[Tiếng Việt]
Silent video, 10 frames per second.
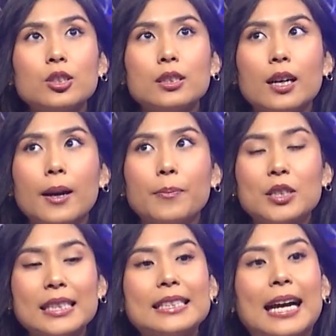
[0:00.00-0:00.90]

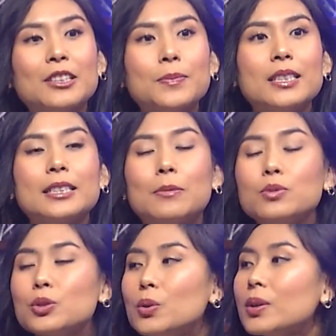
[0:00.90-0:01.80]
nó chi trả cho mình
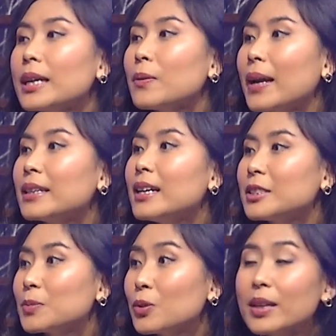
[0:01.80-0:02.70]
trong suốt cái quãng đời,
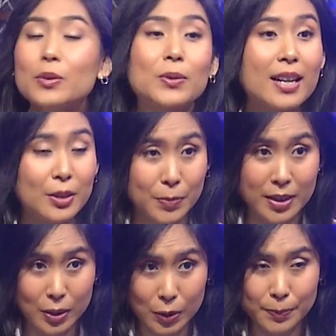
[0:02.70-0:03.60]
trong suốt cái cuộc đời của
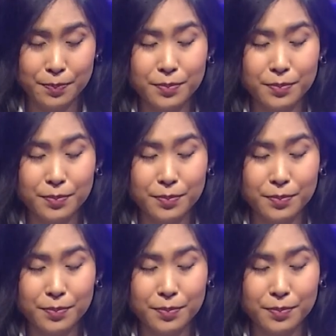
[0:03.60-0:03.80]
mình luôn.